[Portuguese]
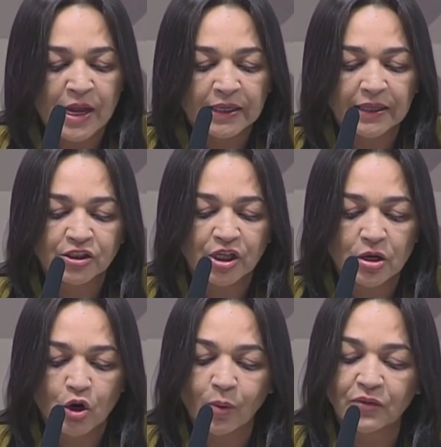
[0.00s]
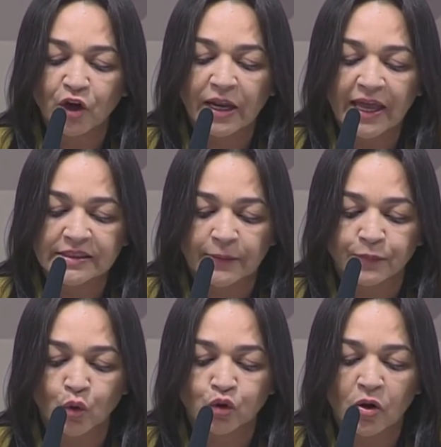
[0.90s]
que degenerou em
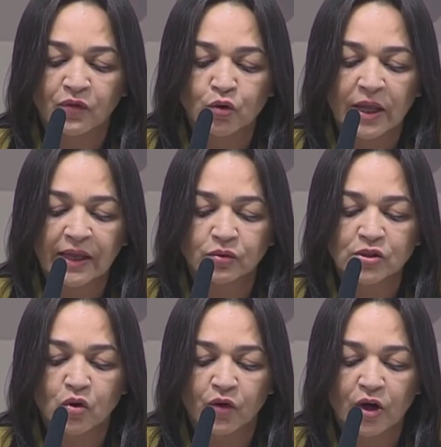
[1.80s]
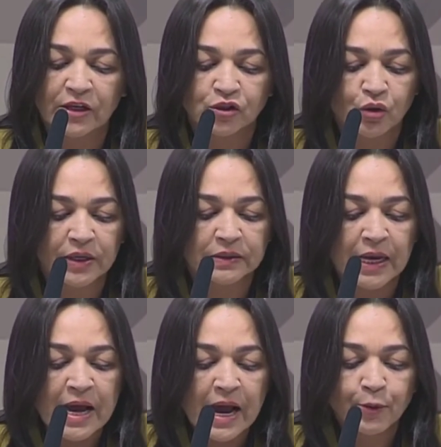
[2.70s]
violência, o tom virulento das convocações,
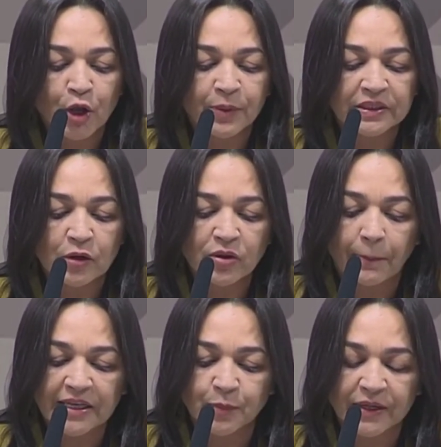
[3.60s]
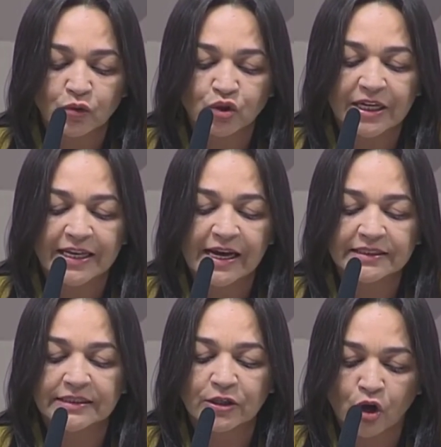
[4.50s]
a proibição da participação de
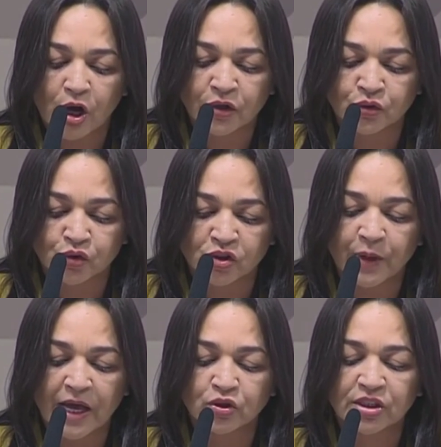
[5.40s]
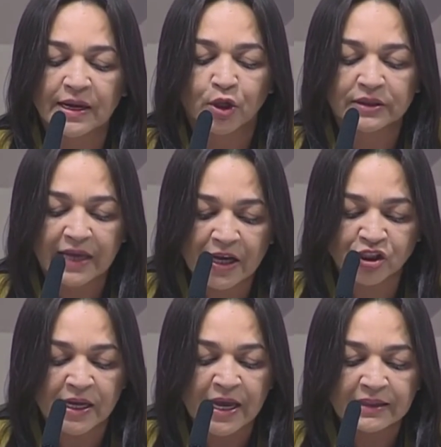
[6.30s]
crianças e idosos, os planos de
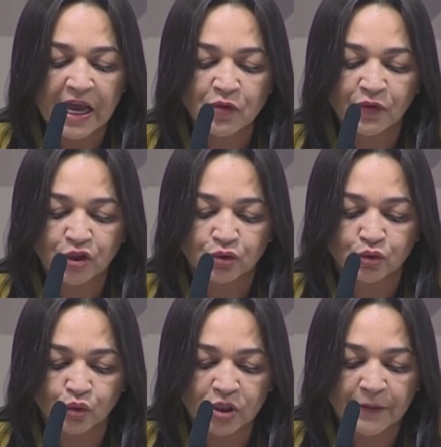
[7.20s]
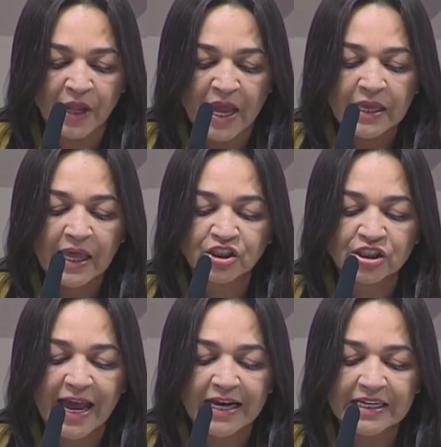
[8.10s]
sabotagem da infraestrutura e as
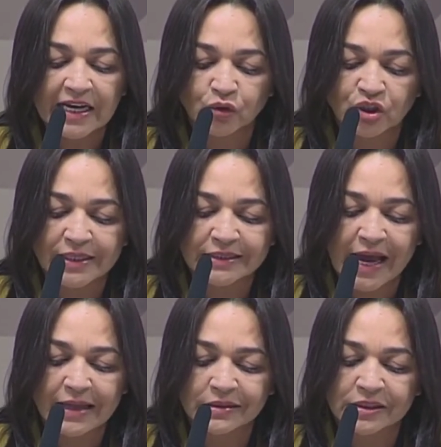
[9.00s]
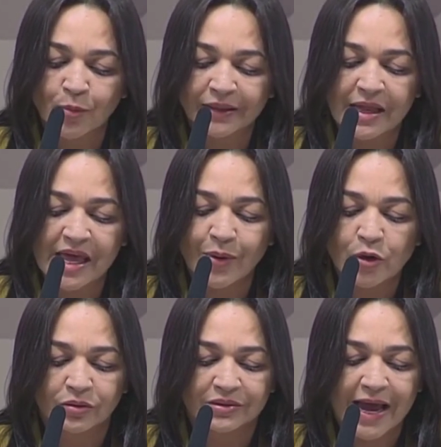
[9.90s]
técnicas utilizadas e o material
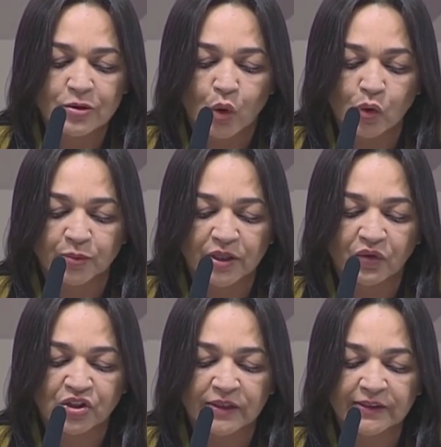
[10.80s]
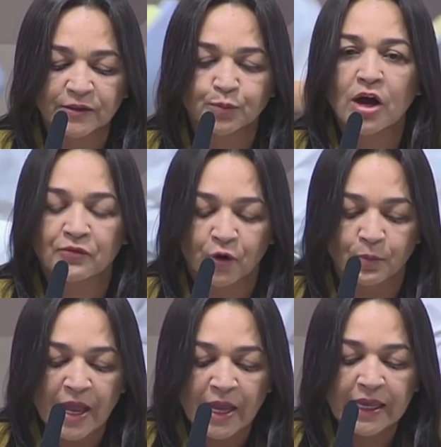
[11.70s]
encontrado com os manifestantes provam
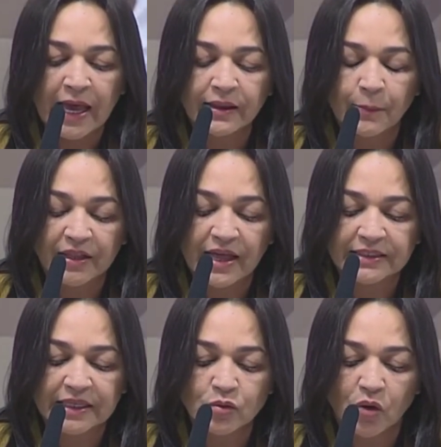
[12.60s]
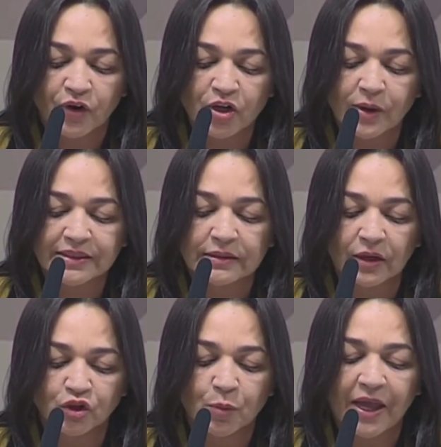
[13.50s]
que a depredação não foi um
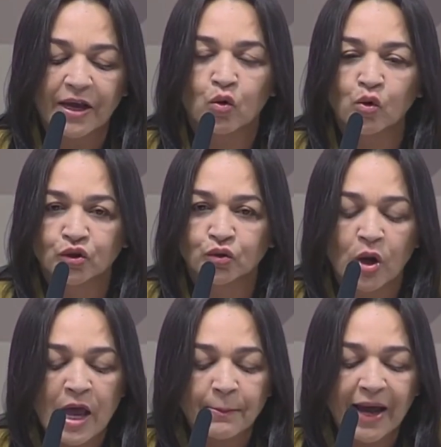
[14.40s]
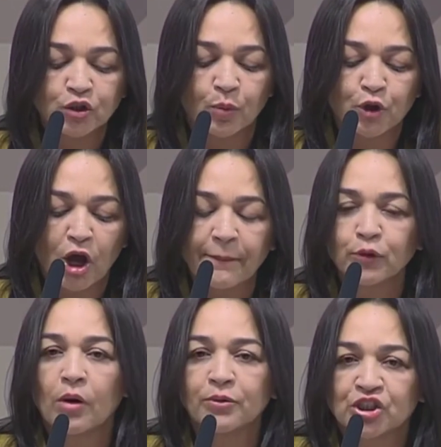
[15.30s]
acidente de percurso, mas o
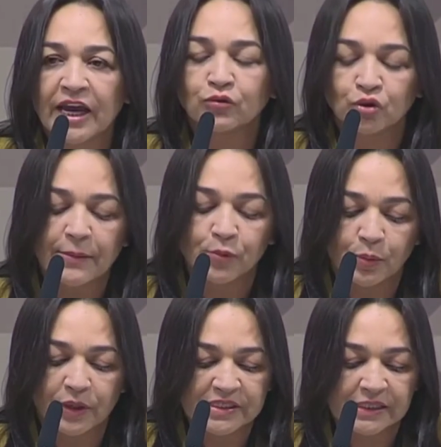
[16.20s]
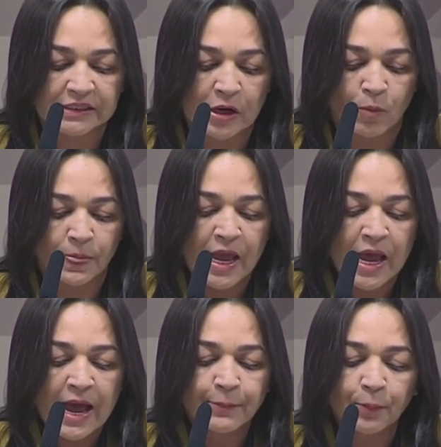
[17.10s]
próprio objeto da mobilização.
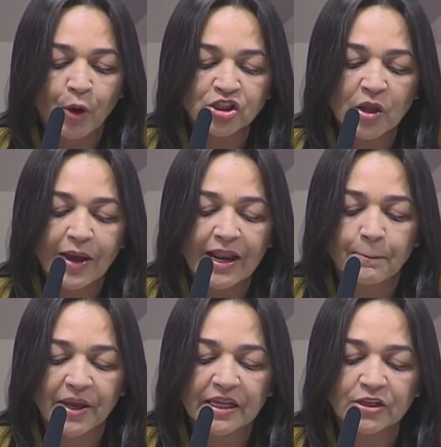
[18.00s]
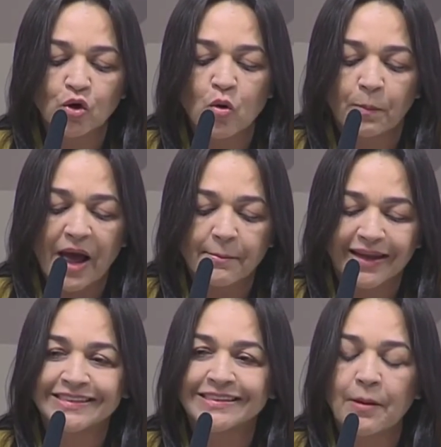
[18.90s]
A proposta não era apenas ocupar,
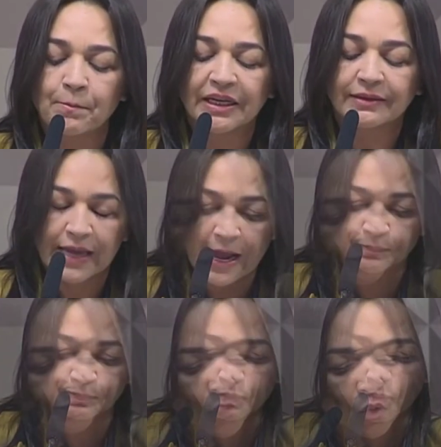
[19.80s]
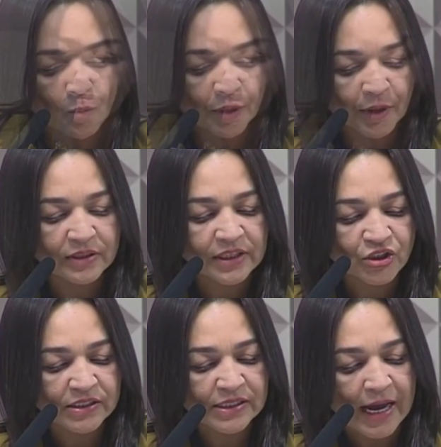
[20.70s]
mas depredar. O primeiro a ser
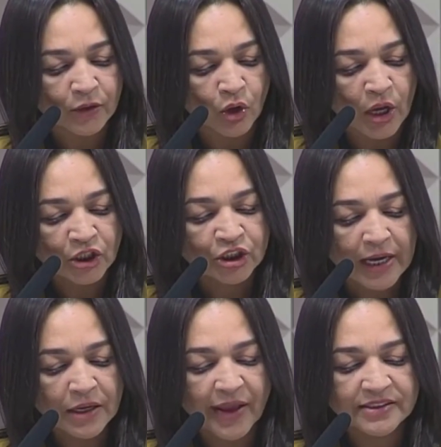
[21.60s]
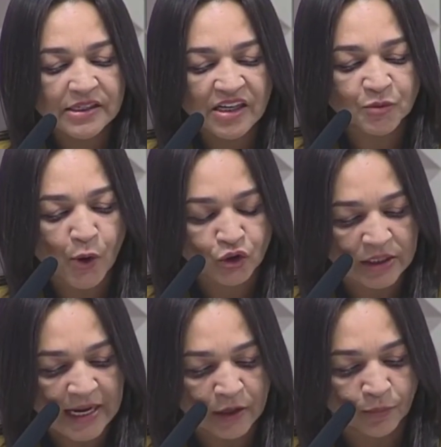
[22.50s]
indiciado, Jair Messias
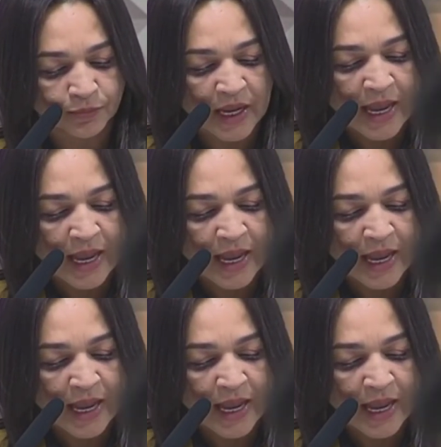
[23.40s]
Bolsonaro.